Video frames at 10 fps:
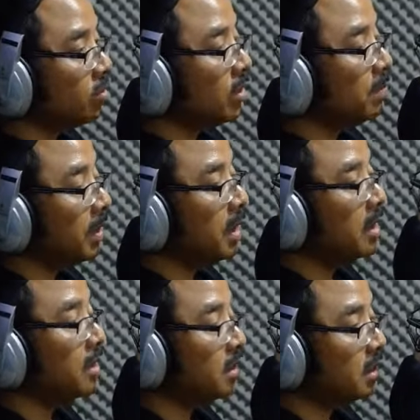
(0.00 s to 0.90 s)
对于明
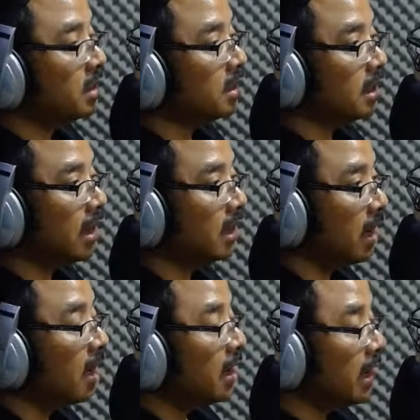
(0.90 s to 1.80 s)
年的支持者来
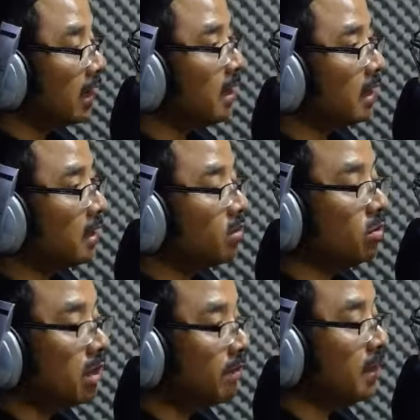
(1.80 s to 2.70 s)
讲来讲呢，
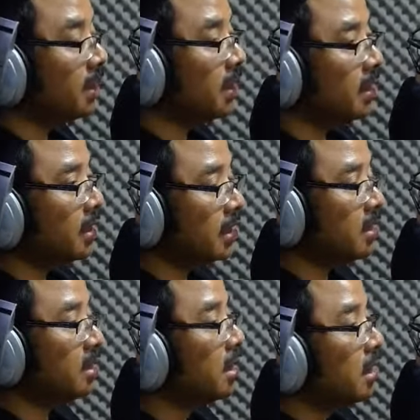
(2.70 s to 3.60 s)
就认为这些艺人
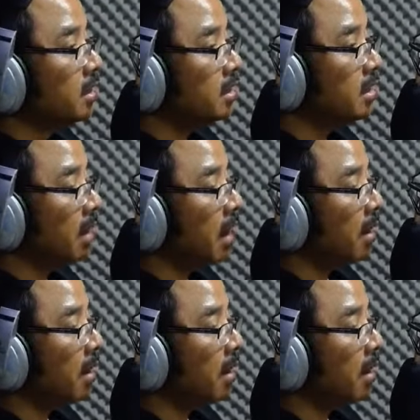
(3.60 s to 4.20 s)
是是